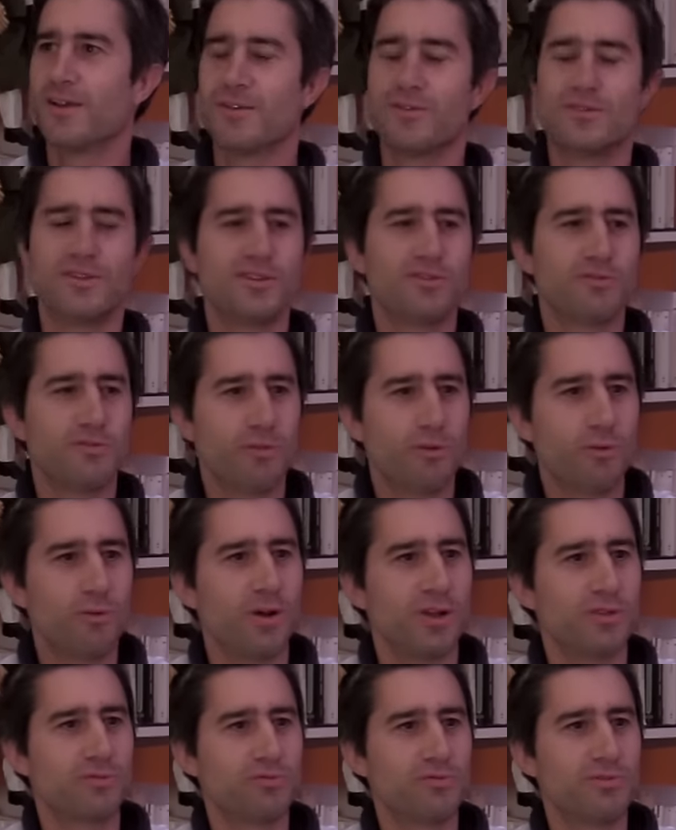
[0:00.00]
des euros
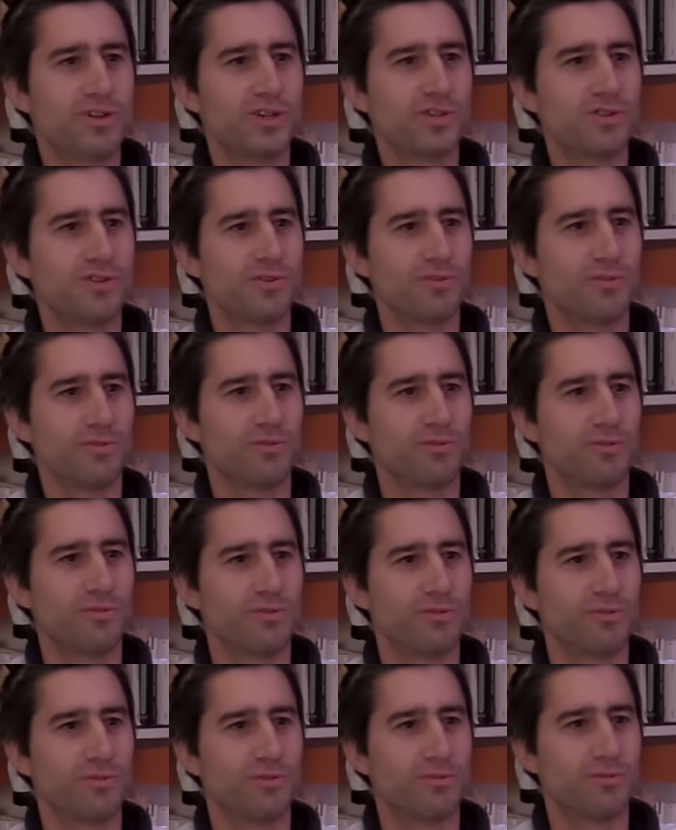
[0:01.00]
à tous les gens
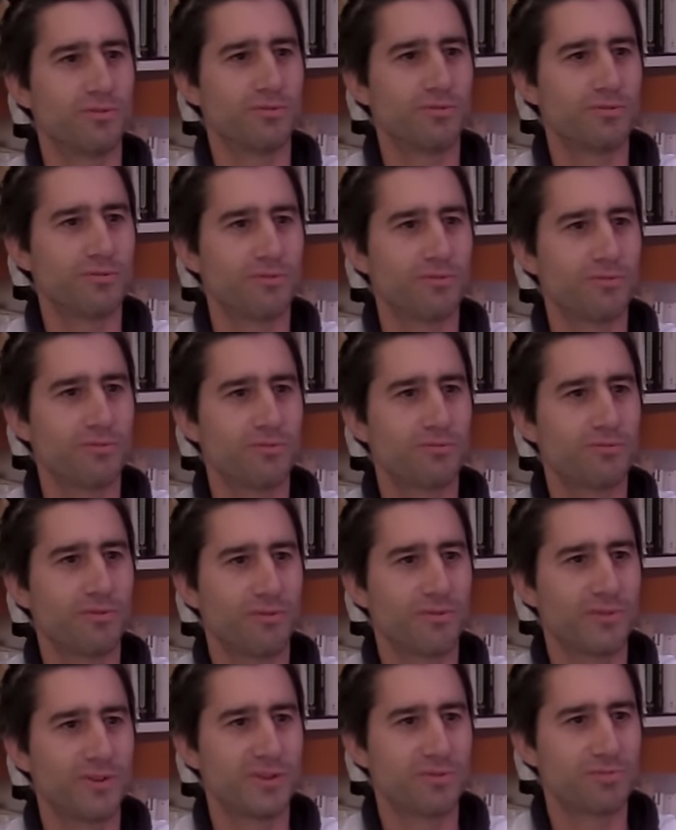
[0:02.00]
euh, sur
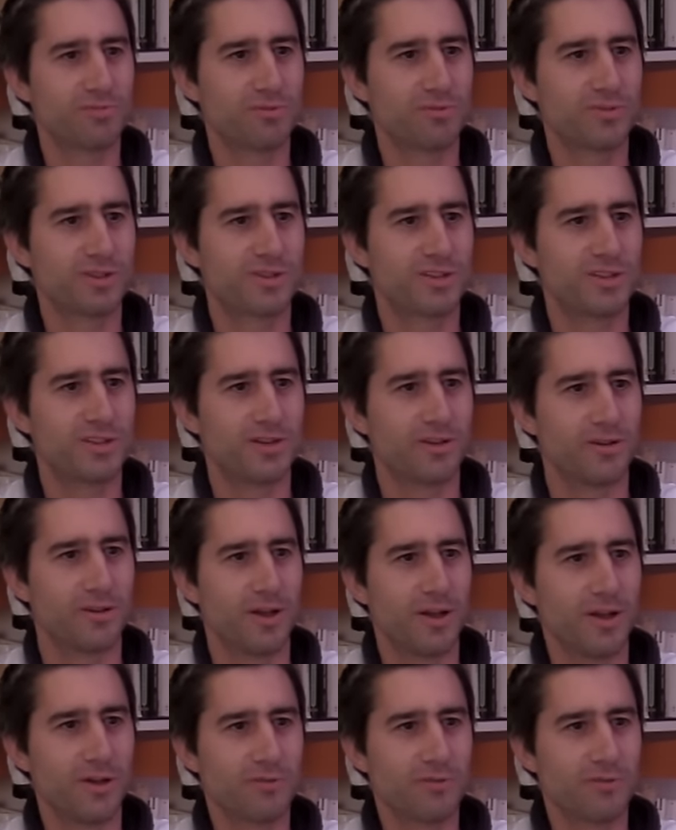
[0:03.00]
Facebook qui euh,